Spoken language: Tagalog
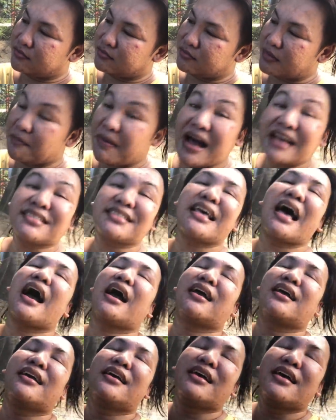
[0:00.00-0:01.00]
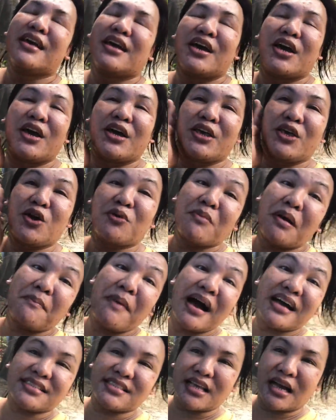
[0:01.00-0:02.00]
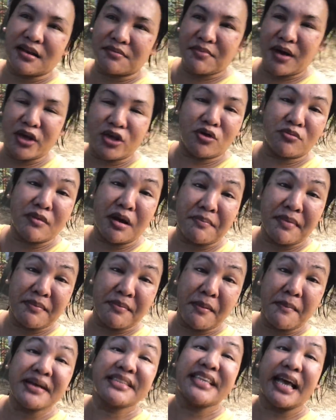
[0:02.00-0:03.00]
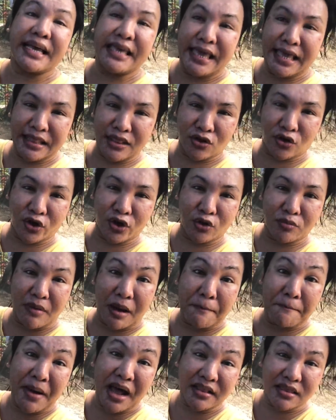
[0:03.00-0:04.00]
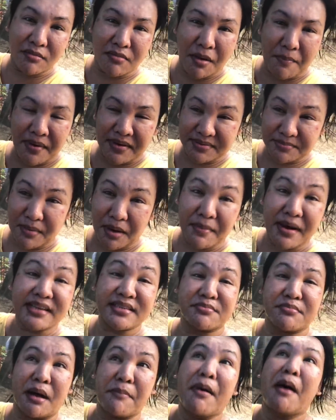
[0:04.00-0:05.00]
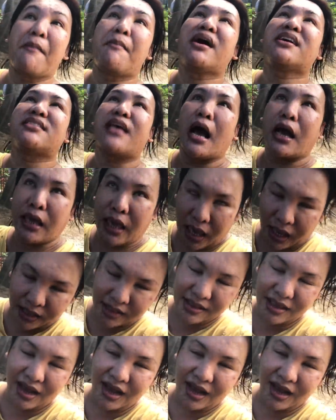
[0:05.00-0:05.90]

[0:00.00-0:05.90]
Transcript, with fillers: Mabasag. Yung mabasag ba, yung mababasagin, no? Yung mapat na mababas, mababasagin.